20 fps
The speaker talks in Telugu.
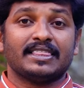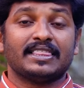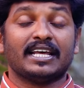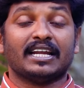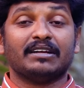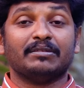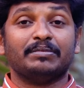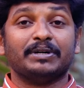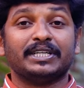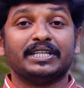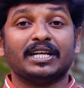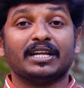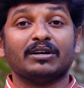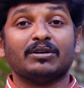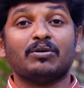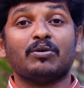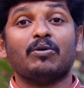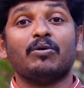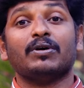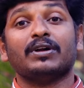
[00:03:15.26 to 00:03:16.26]
తన బిడ్డల
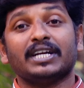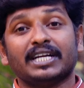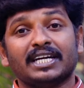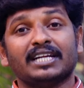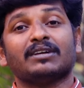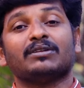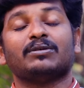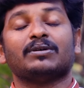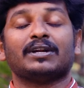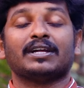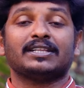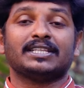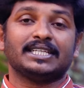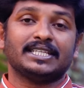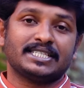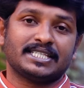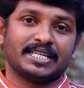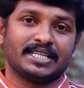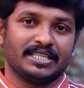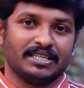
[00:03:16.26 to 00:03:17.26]
కోరికలు కూడా
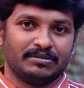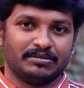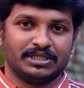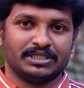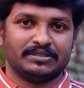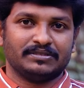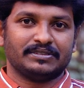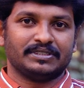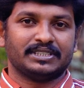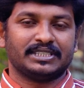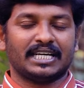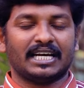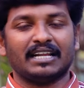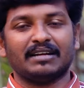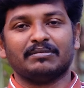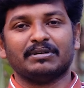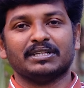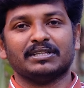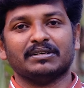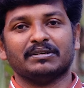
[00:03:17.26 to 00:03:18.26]
తీర్చే దేవుడు
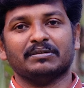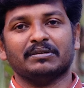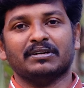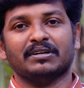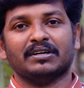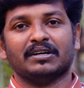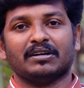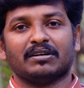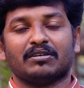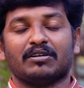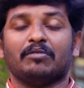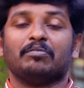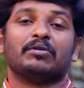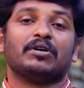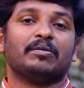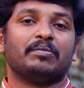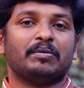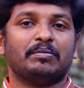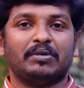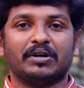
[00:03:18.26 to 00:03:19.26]
చాలామంది గొప్ప
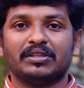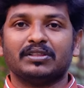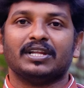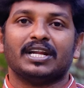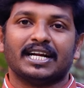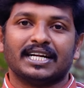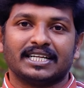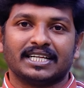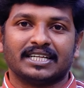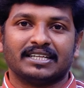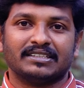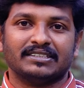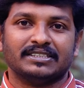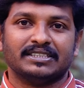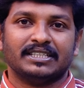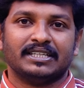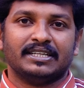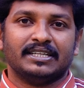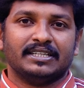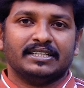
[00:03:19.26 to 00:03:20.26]
గొప్ప భక్తులు అంటారు
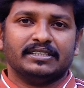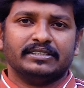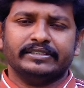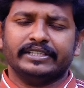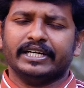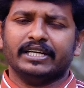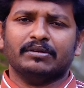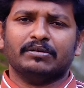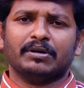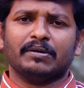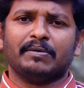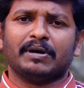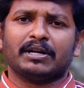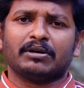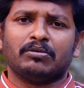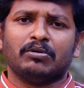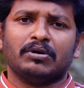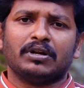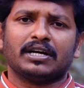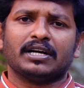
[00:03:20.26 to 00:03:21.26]
దేవుడు మన
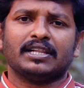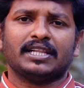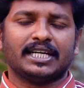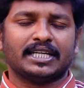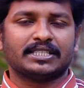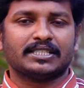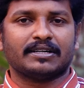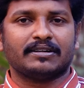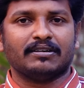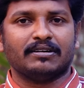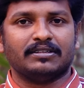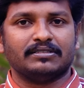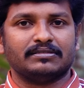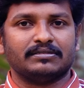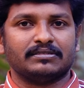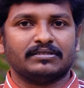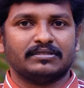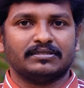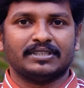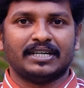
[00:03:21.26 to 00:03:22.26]
కోరికలు తీర్చడో
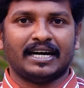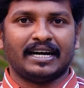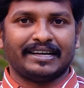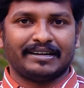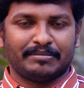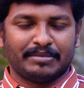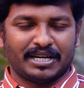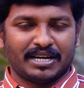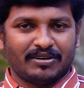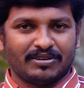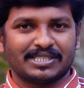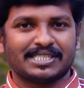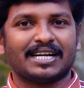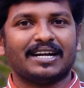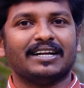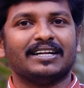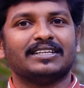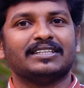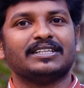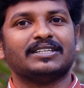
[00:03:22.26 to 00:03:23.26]
ఆయన మన
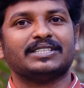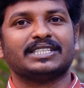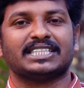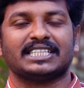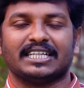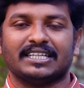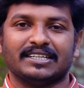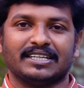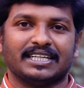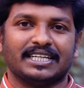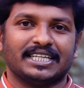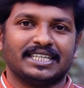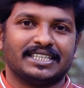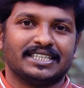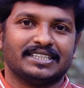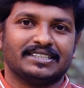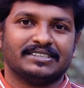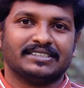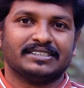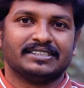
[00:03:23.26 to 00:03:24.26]
అవసరాలు తీరుస్తాడు అని
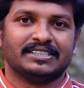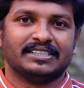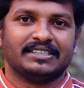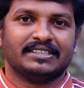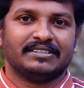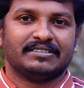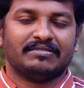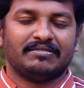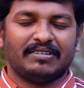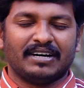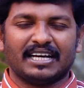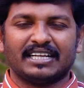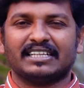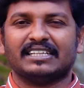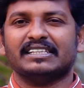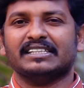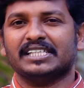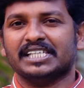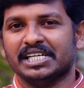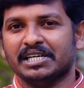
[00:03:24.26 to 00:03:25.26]
అంటారు
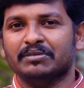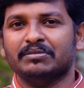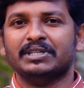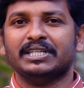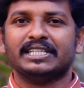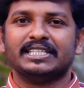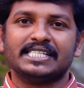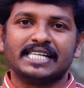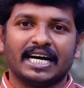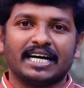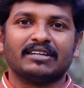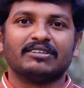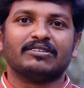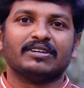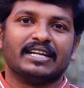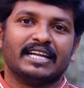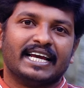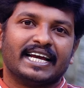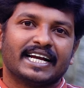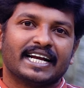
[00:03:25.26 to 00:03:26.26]
వారికి దేవుని జ్ఞానం
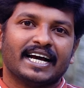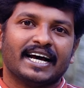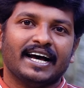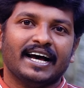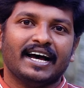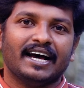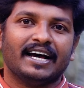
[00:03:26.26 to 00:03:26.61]
లేక